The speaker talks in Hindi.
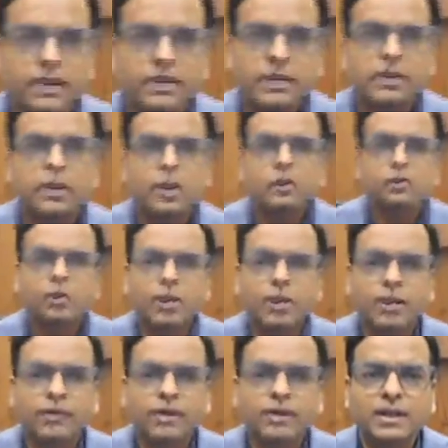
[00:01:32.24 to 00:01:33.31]
हैं तो अगर
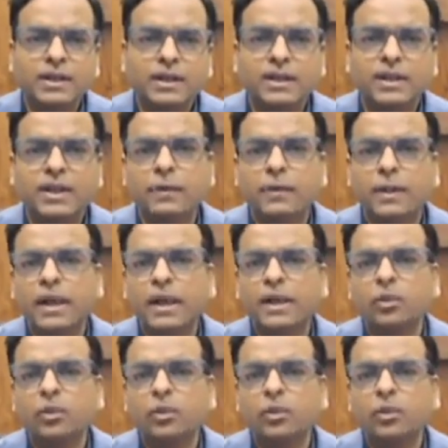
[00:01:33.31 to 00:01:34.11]
निवेश का नजरिया बड़ा है